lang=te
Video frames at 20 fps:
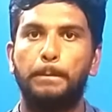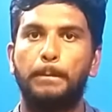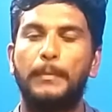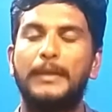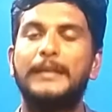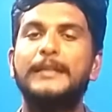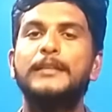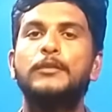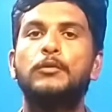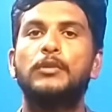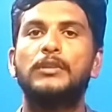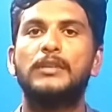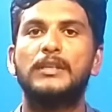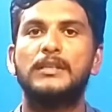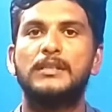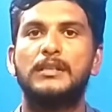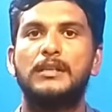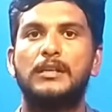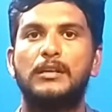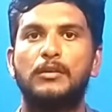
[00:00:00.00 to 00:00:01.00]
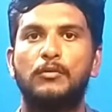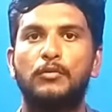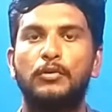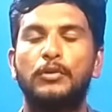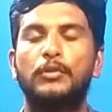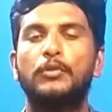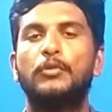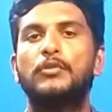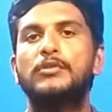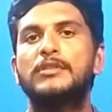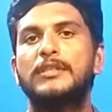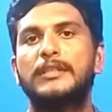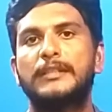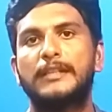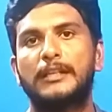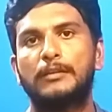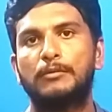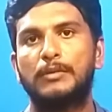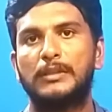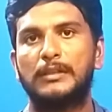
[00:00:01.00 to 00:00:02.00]
మళ్ళీ కొంత కొన్ని రోజుల
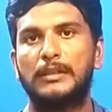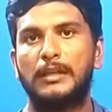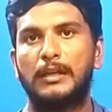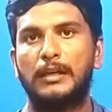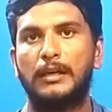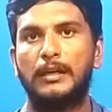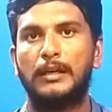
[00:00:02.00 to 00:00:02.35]
తర్వాత